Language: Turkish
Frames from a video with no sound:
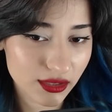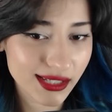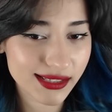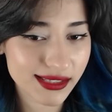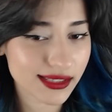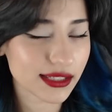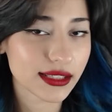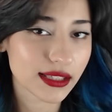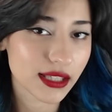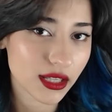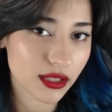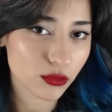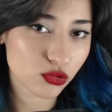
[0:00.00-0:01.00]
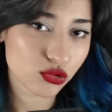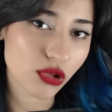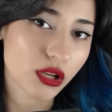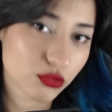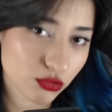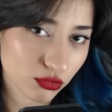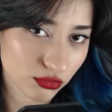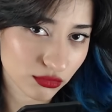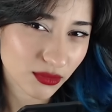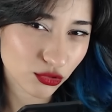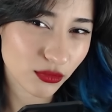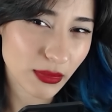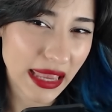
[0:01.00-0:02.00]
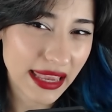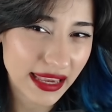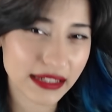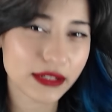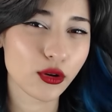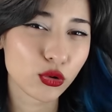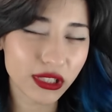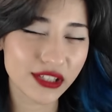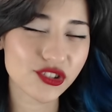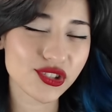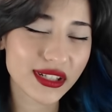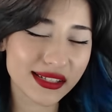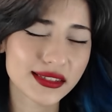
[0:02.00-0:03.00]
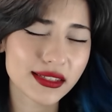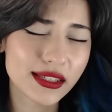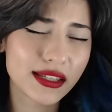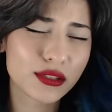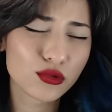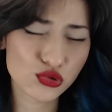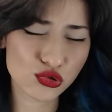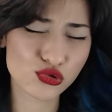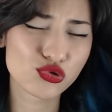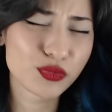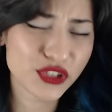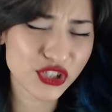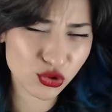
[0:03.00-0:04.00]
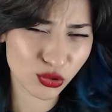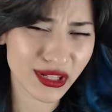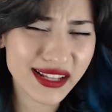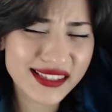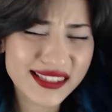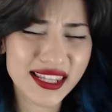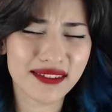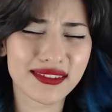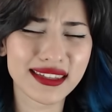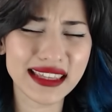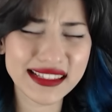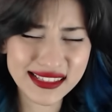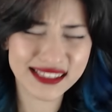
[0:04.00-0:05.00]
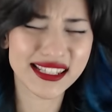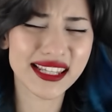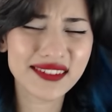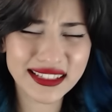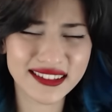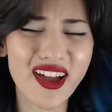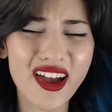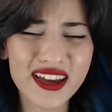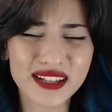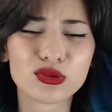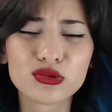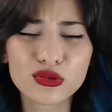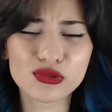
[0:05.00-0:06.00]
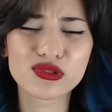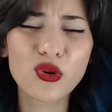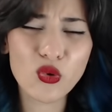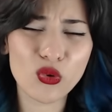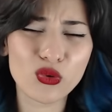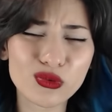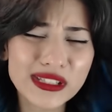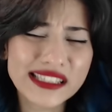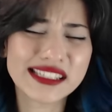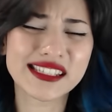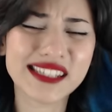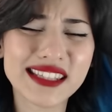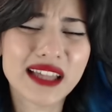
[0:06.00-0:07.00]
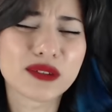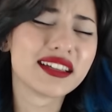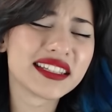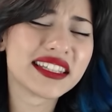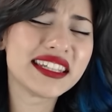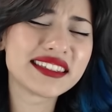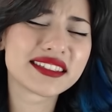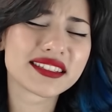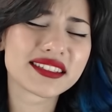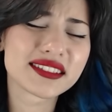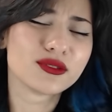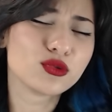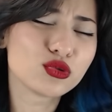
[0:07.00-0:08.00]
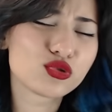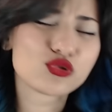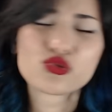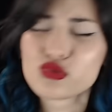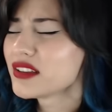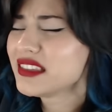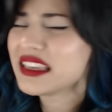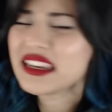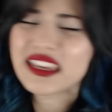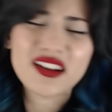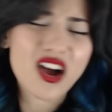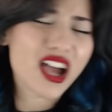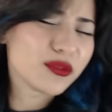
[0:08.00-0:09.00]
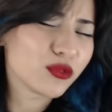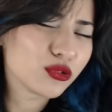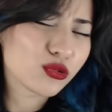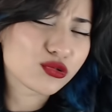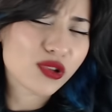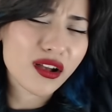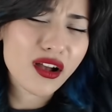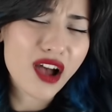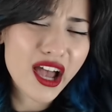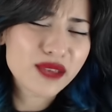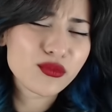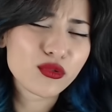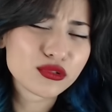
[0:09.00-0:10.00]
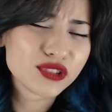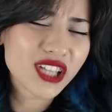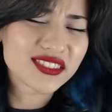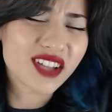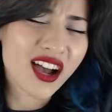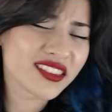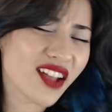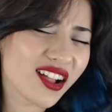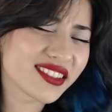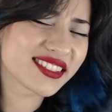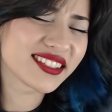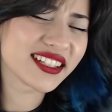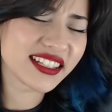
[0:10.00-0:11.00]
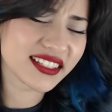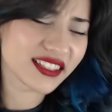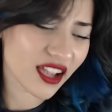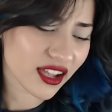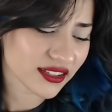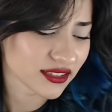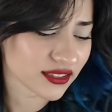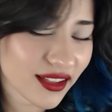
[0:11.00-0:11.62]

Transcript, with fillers: Kesinlikle uzak durun. Söyleyeyim, eğer olayın içerisine üçüncü bir kişi olarak sevgi, eski sevgili dahil oluyorsa o ilişkiden git. Uç. Nereye kayboluyorsan kaybol. Yatağın altına gir yani.